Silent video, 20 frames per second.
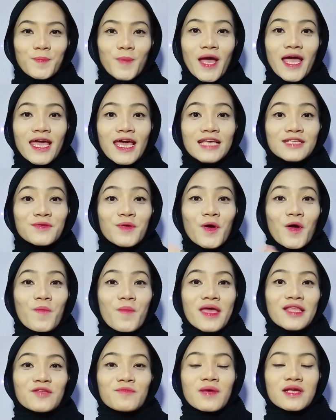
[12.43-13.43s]
Hai guys,
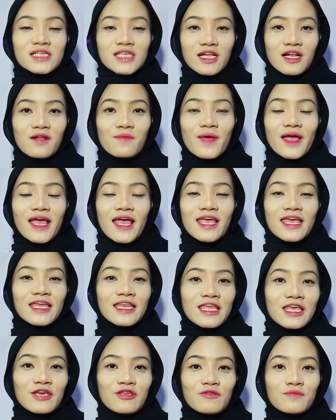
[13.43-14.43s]
welcome back to my channel. Balik lagi
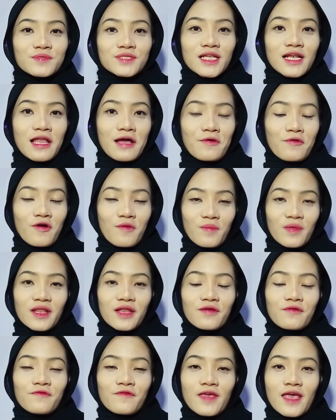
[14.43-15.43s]
di YouTube channel aku
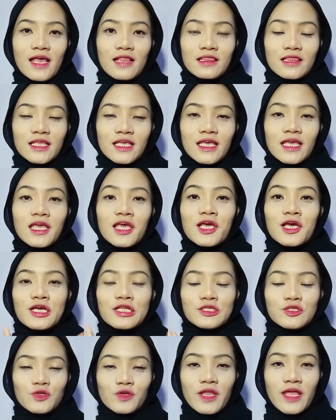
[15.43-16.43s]
Amalino Novianti.
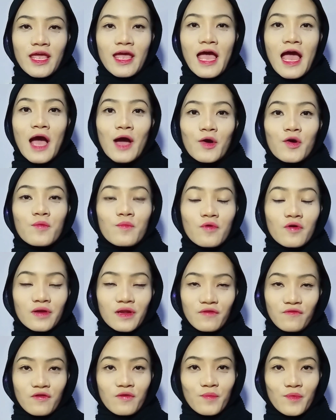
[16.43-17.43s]
Today aku mau
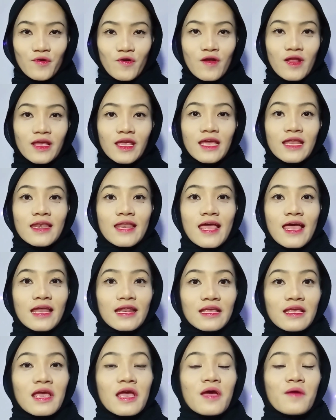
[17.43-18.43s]
review produknya
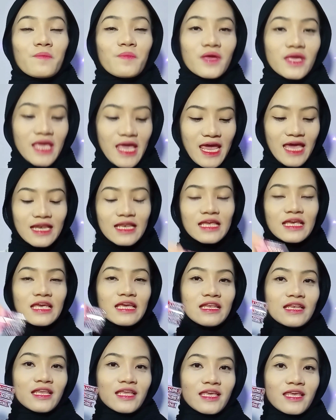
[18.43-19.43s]
dari Shein.
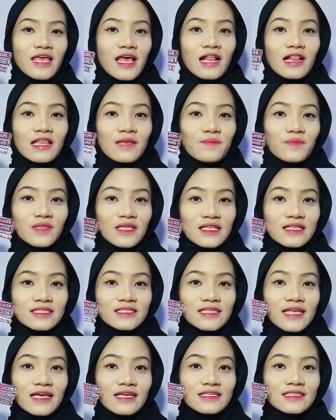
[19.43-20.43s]
Ini yang lip tint
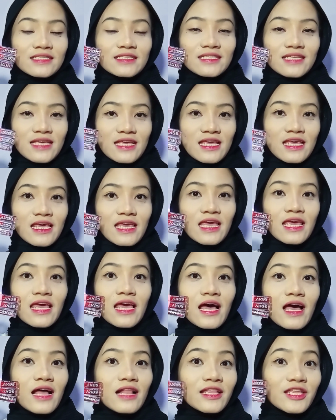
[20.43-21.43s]
sexy
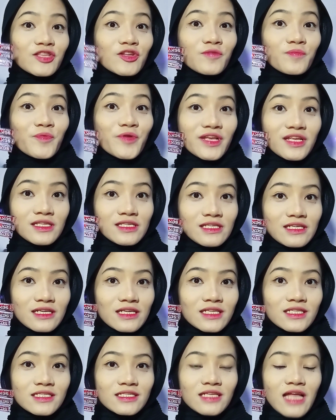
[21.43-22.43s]
uh, Little
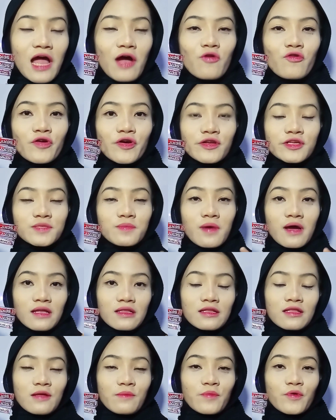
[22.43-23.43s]
Princess. Aku curious
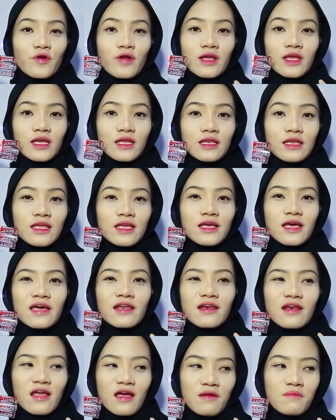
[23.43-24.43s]
banget tentang produk ini
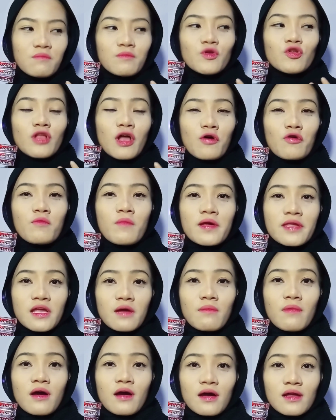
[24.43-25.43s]
karena menurut aku
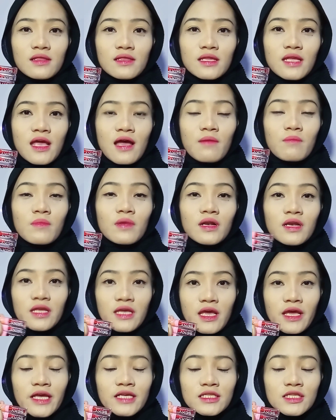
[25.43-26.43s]
banyak banget yang
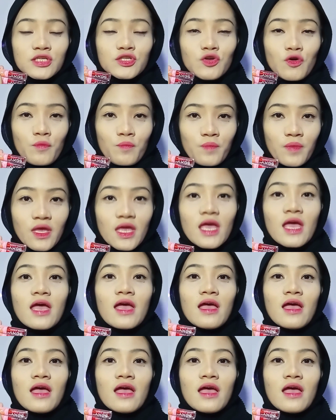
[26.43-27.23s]
beli ya guys di Shopee